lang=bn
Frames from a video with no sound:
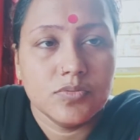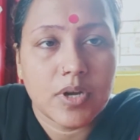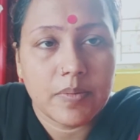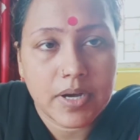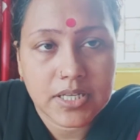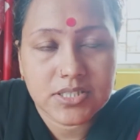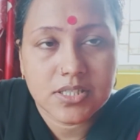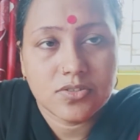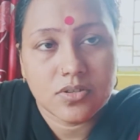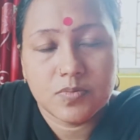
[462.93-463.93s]
বাবা
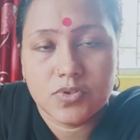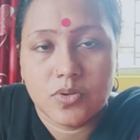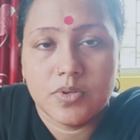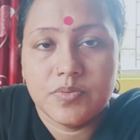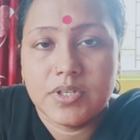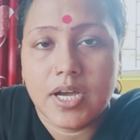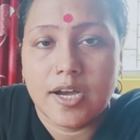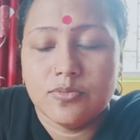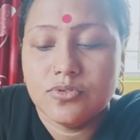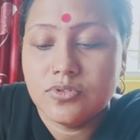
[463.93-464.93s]
আসলে তখন তবে আমি
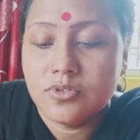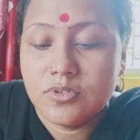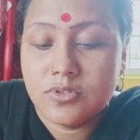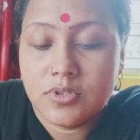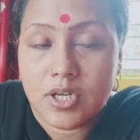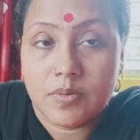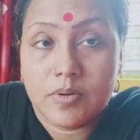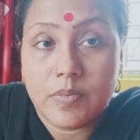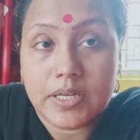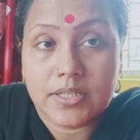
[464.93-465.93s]
খাবো
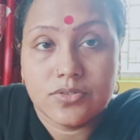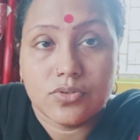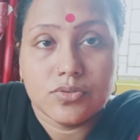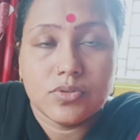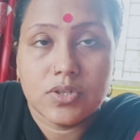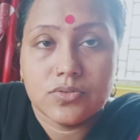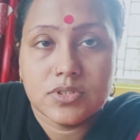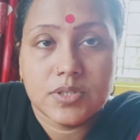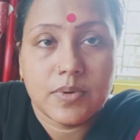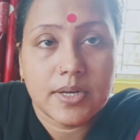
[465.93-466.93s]
আমার মাথা যন্ত্রণা
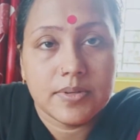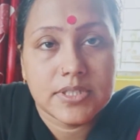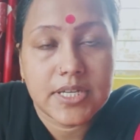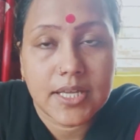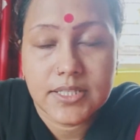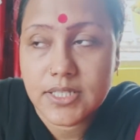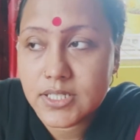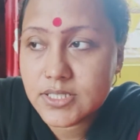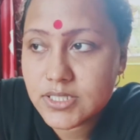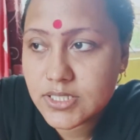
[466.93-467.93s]
করছে বারবার ছাদে
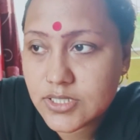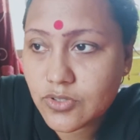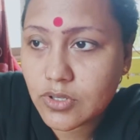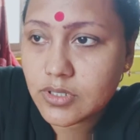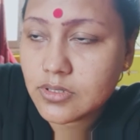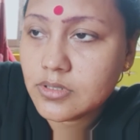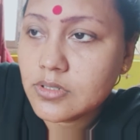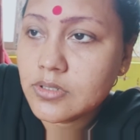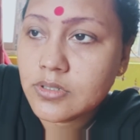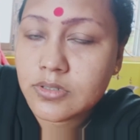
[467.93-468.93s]
যাচ্ছি জল
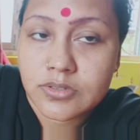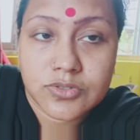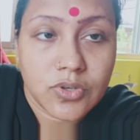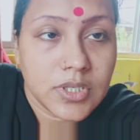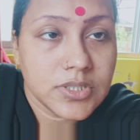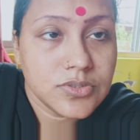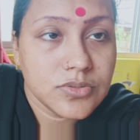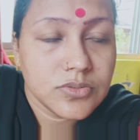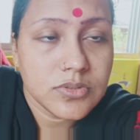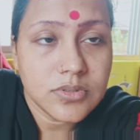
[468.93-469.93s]
জলের
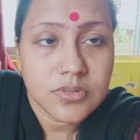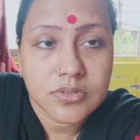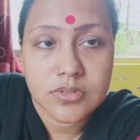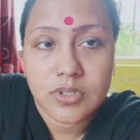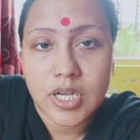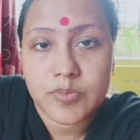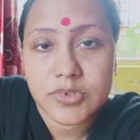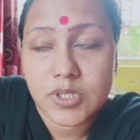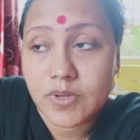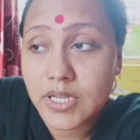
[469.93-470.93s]
জন্য কাপড়
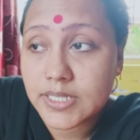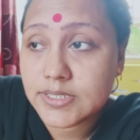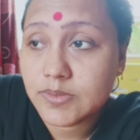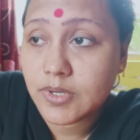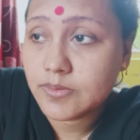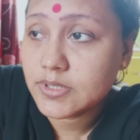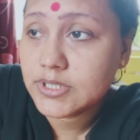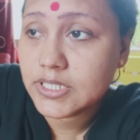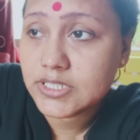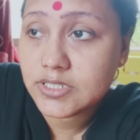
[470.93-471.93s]
জামা কাচতে বারবার
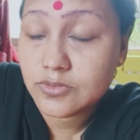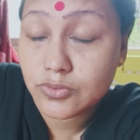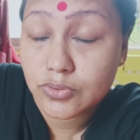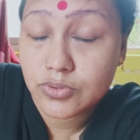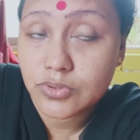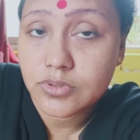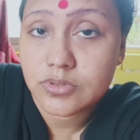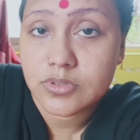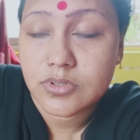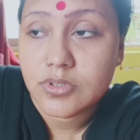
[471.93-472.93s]
যাচ্ছি রোদ তো
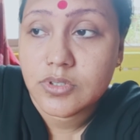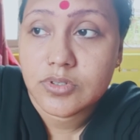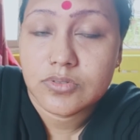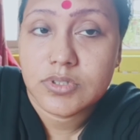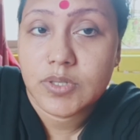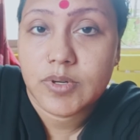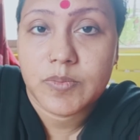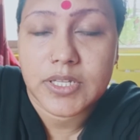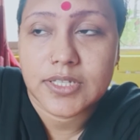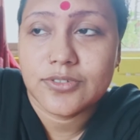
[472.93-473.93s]
রোদে আমার
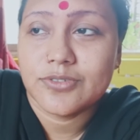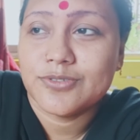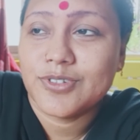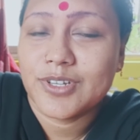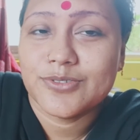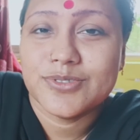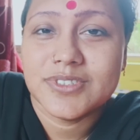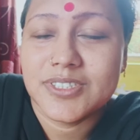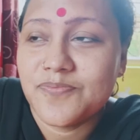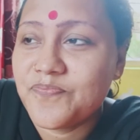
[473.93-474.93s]
মাথা যন্ত্রণা করছে